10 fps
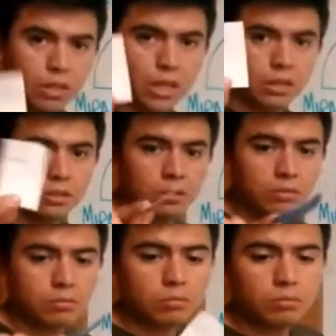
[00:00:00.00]
de cartón.
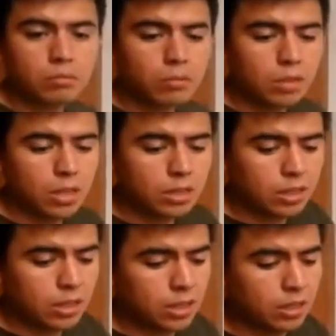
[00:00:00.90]

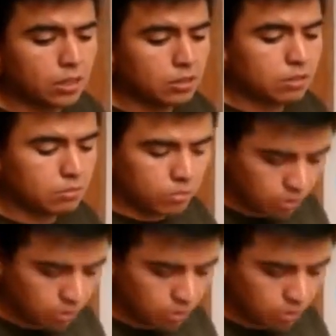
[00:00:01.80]
Este es como